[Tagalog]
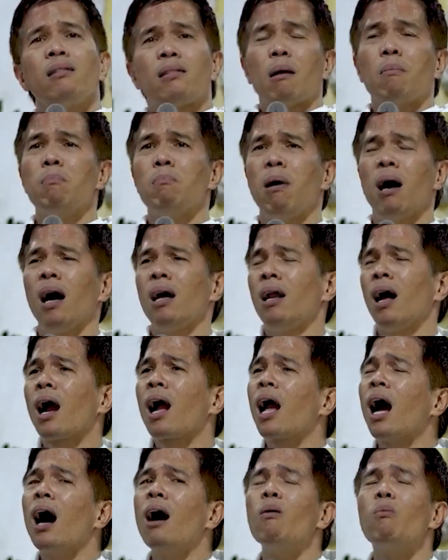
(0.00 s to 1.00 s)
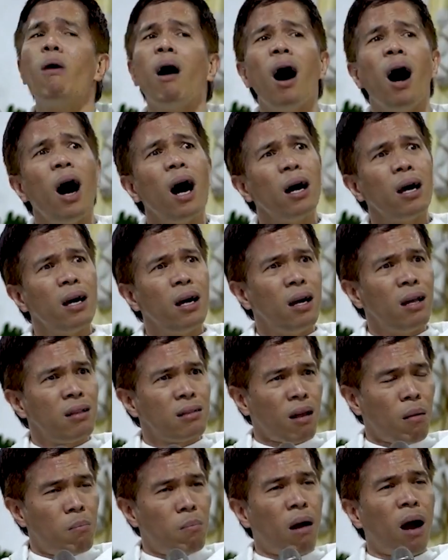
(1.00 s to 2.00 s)
Tambak ka ng gawain,
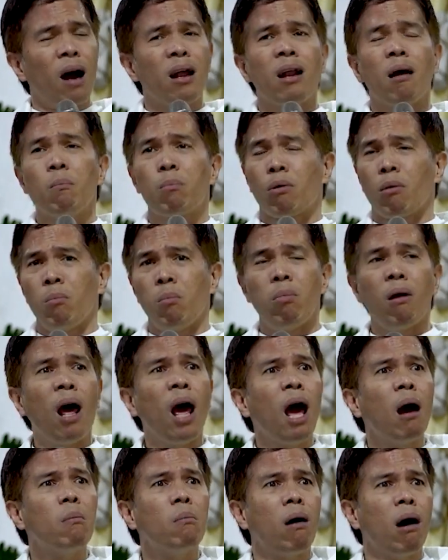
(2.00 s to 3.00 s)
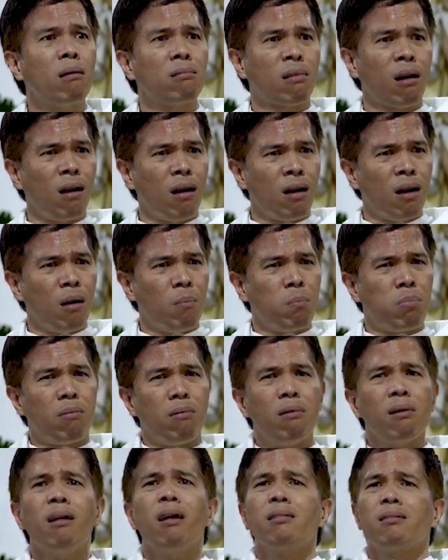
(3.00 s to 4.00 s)
tambak ka ng problema, tanggap,
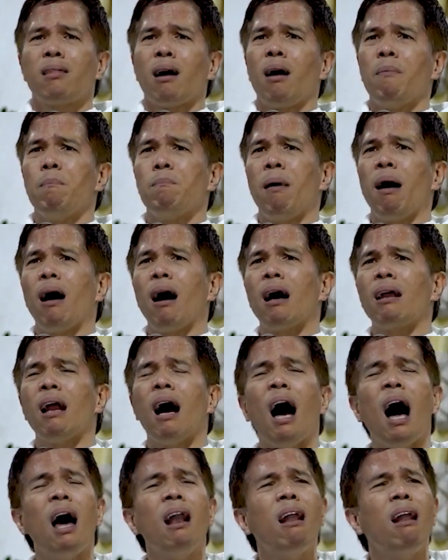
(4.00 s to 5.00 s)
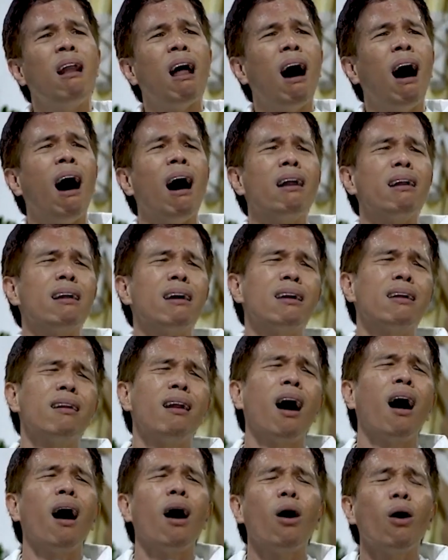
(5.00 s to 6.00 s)
tambak ka ng alalahanin
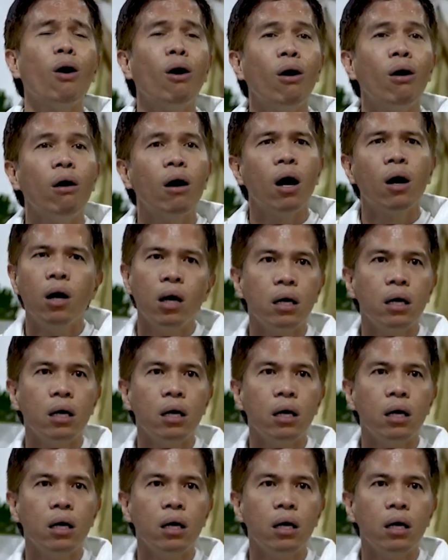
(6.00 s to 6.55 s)
ako.